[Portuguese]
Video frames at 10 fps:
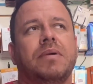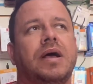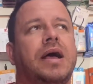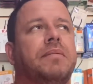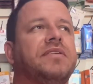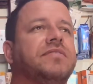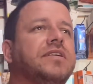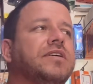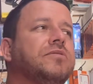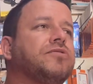Ah, mas
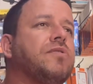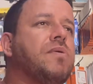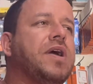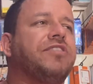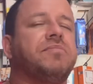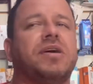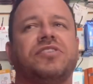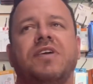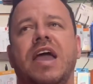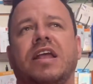eh, os concorrentes
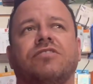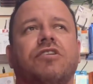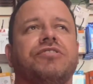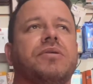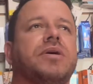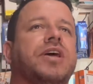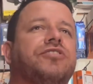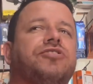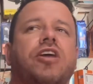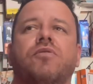mais velhos, as lojas é, é
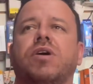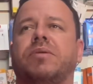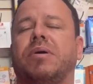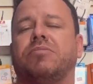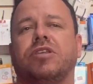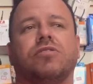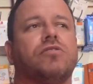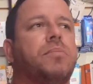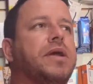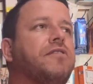cheiona, é mais bonitão,
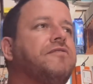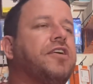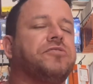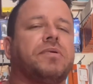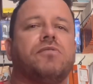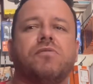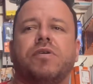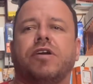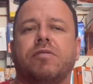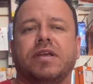como é que eu faço para
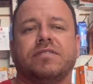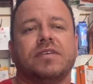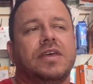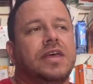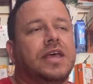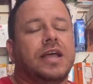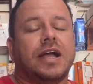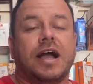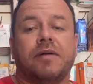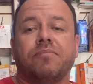concorrer com eles?
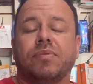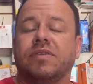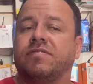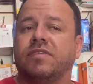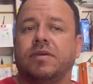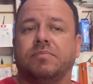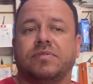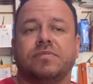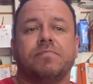Cara, simples.